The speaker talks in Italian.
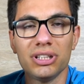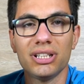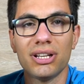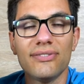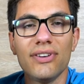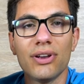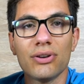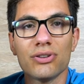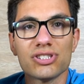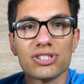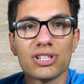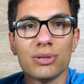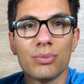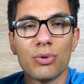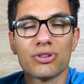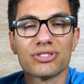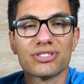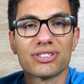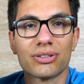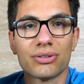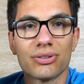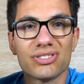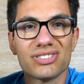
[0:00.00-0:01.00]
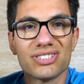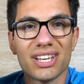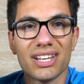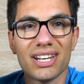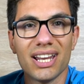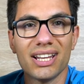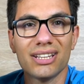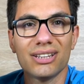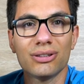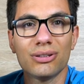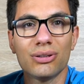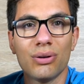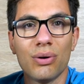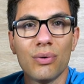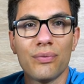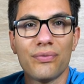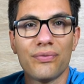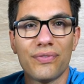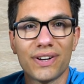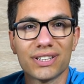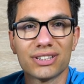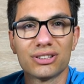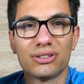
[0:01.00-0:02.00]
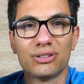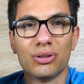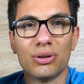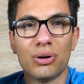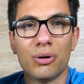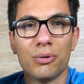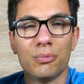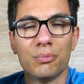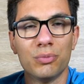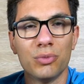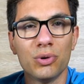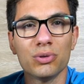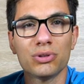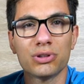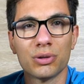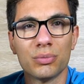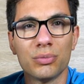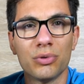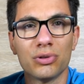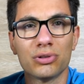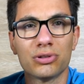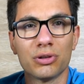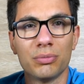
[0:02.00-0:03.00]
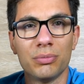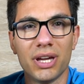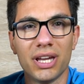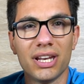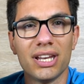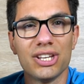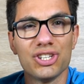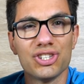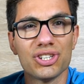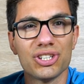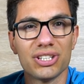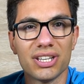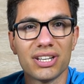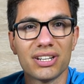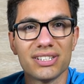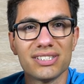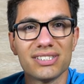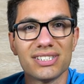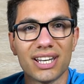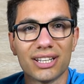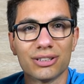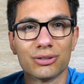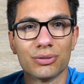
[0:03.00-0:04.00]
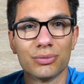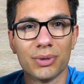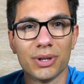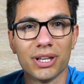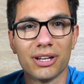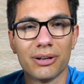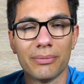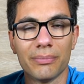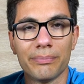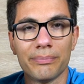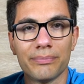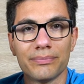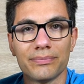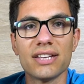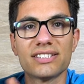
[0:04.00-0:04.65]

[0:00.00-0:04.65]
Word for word: davvero si dimostra uno zainetto fatto molto molto bene, ingegnerizzato bene.